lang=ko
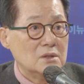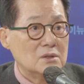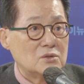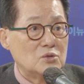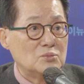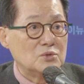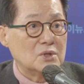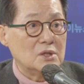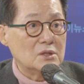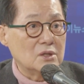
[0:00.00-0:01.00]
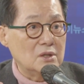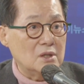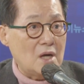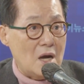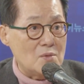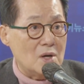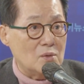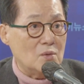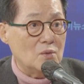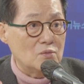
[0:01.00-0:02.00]
드론 부대를 더
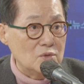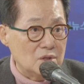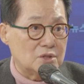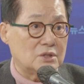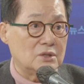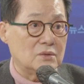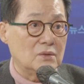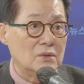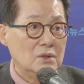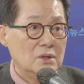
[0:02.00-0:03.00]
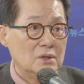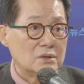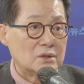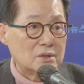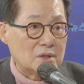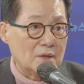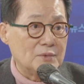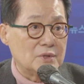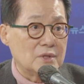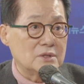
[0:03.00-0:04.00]
강화하고 훈련시키고 더
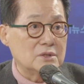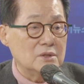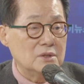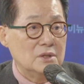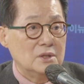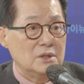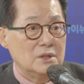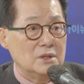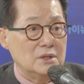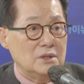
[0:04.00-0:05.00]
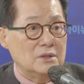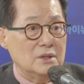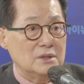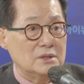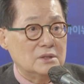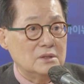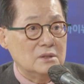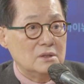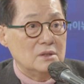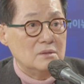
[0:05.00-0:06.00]
대비를 해서 이러한 일은
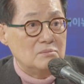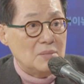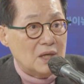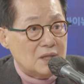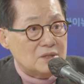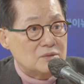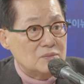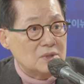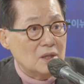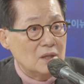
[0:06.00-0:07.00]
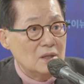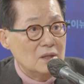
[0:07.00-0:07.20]
막겠습니다.